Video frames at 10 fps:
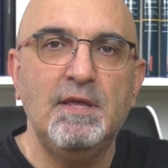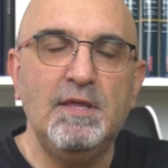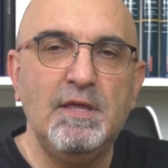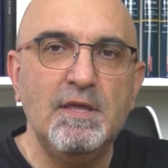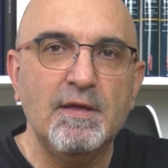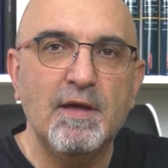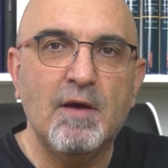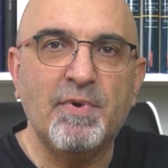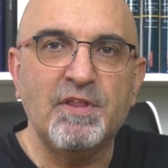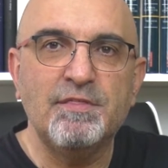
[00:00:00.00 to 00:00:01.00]
Y
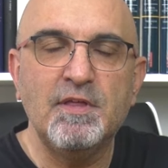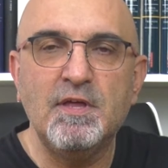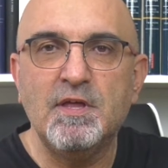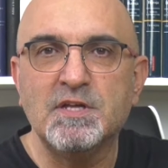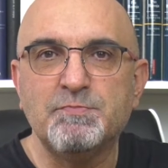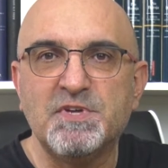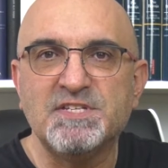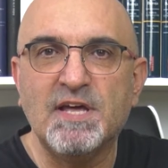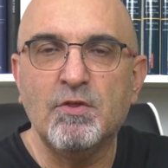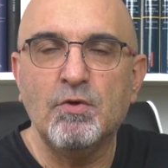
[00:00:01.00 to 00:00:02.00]
aparece
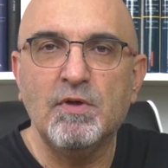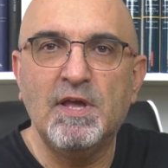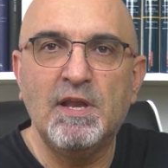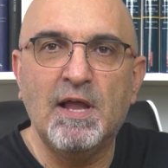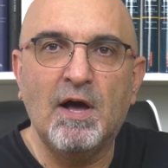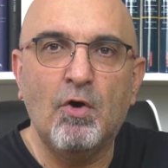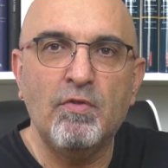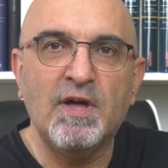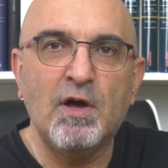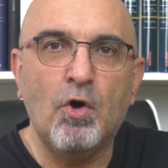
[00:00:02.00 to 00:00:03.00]
expresado en la
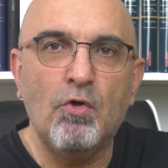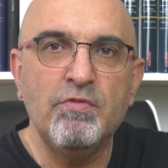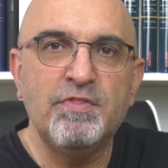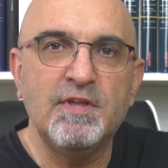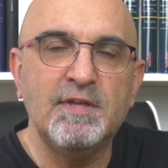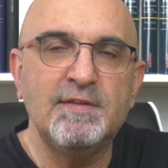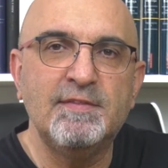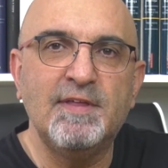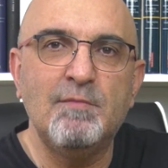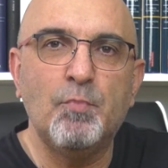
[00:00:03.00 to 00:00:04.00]
Oda 11
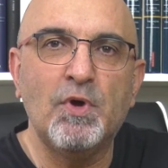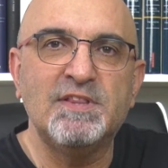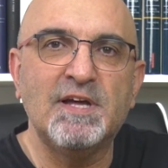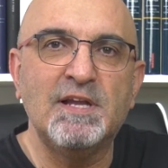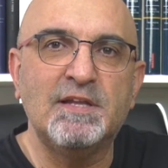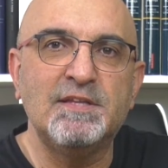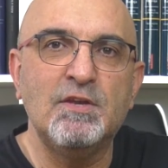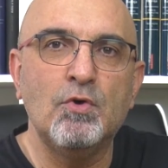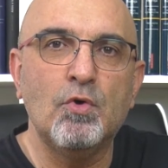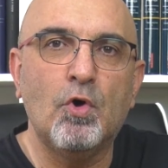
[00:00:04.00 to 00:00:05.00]
del poeta
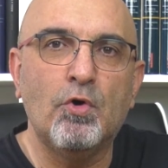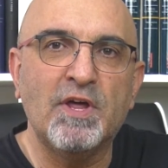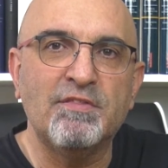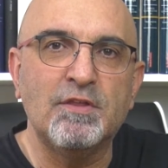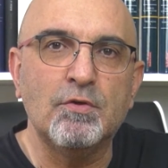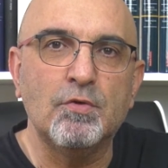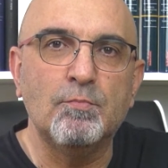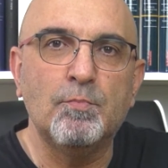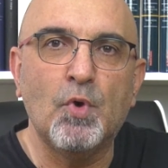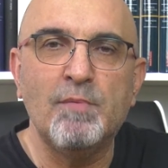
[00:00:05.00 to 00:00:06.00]
latino Horacio,
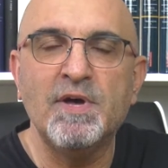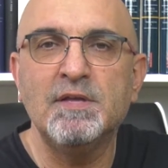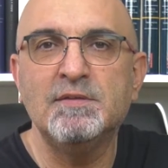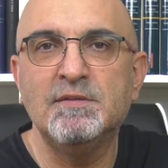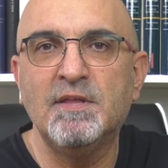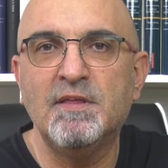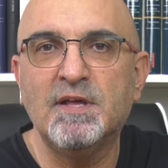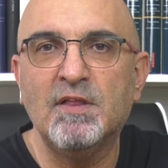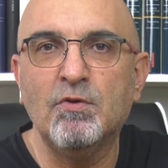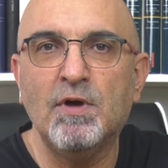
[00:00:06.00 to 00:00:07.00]
poema
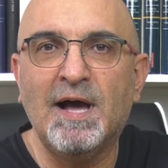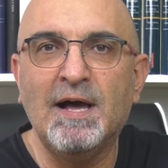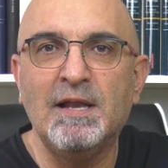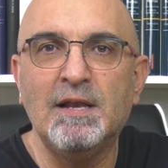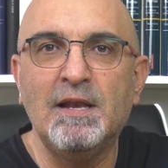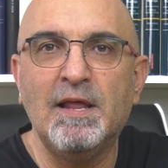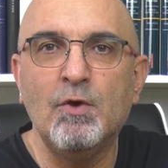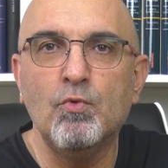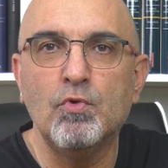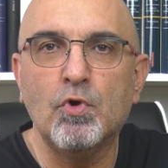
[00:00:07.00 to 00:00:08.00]
dedicado a
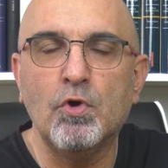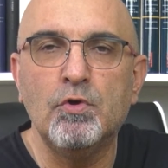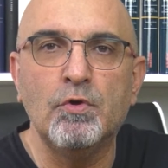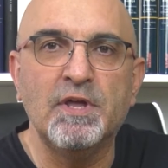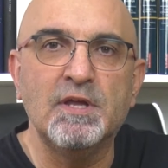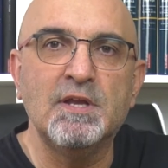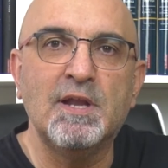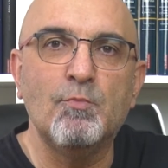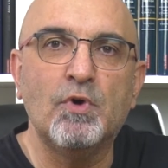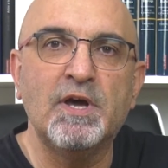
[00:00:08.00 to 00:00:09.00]
Leucónoe,
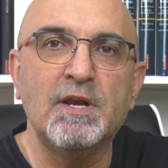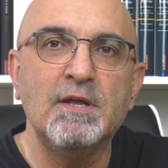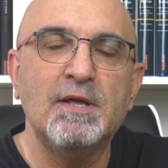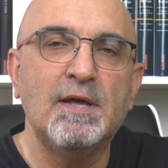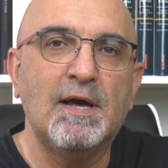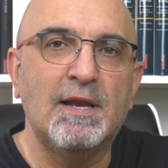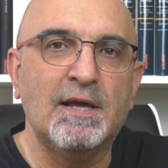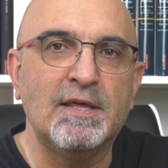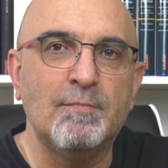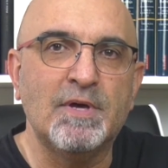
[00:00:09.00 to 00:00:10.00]
la mujer a
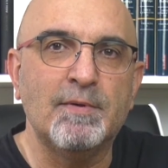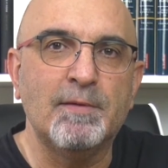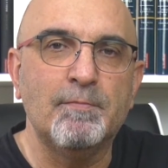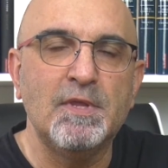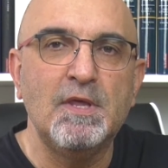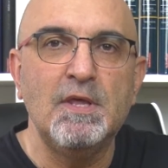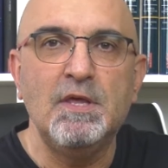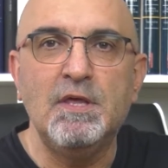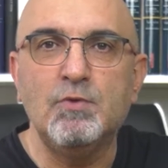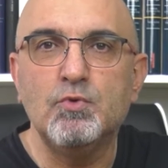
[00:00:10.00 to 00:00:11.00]
la que amaba,
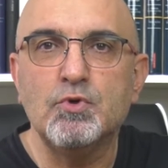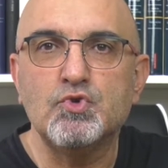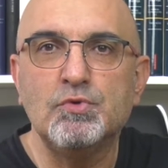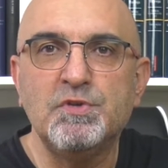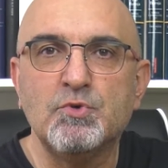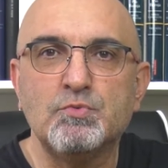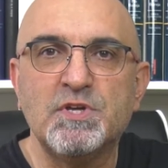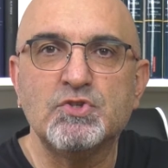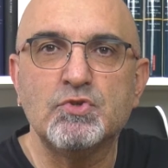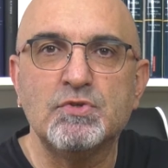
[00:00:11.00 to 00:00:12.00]
y cuyos últimos
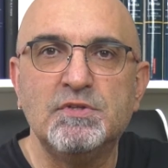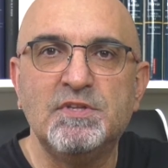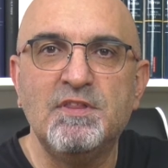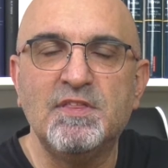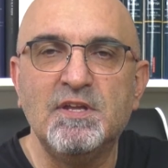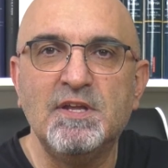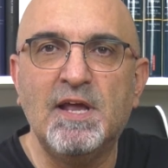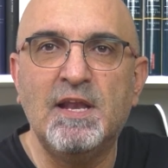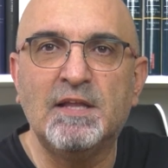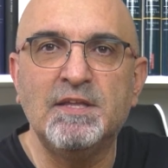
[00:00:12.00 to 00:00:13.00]
versos dicen
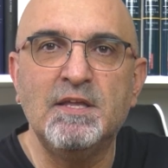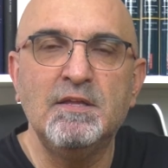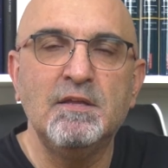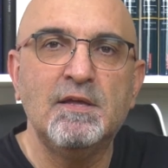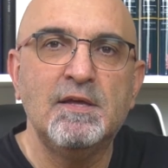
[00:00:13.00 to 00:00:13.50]
en latín